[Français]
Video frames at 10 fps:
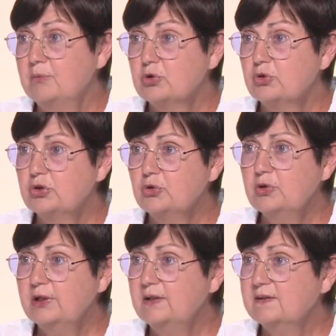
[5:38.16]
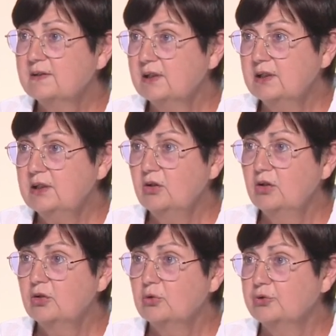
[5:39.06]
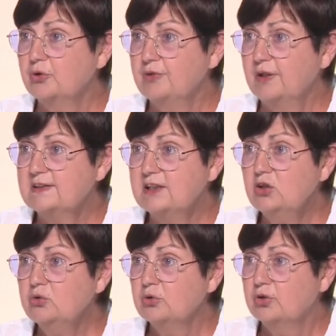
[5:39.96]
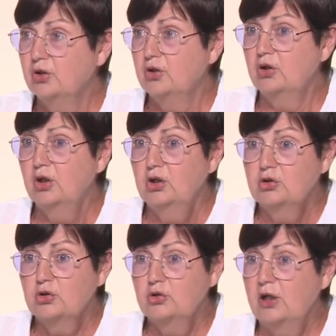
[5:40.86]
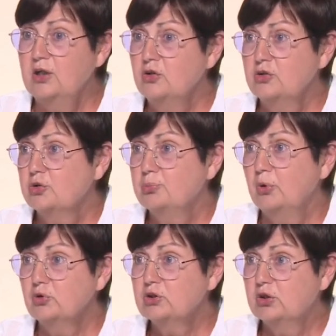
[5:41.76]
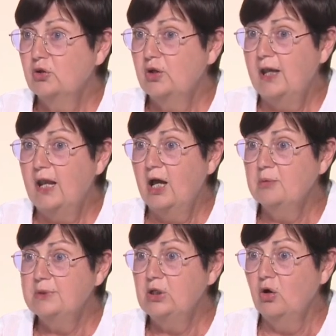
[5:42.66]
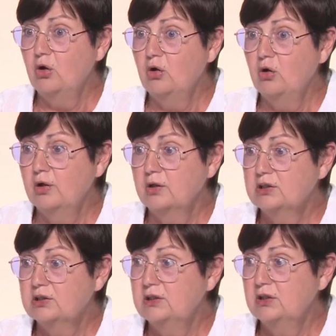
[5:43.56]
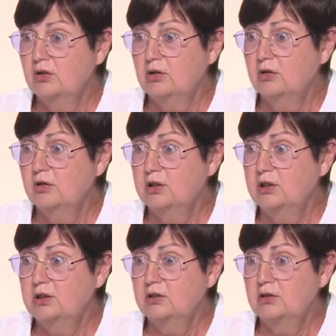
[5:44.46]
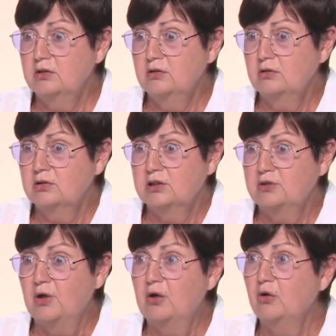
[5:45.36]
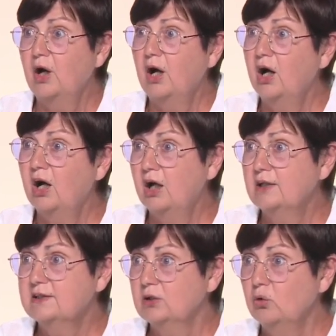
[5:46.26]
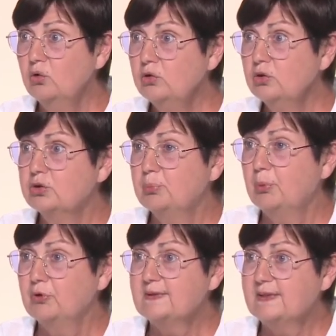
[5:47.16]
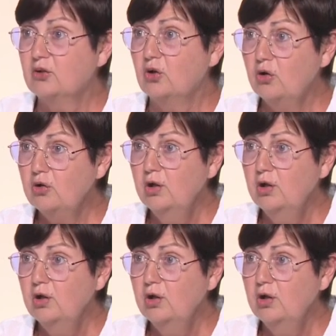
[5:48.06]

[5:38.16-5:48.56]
Jossot est très controversée. Donc, je pense qu'elle a un bilan qui est équivalent à, à zéro pendant cinq ans.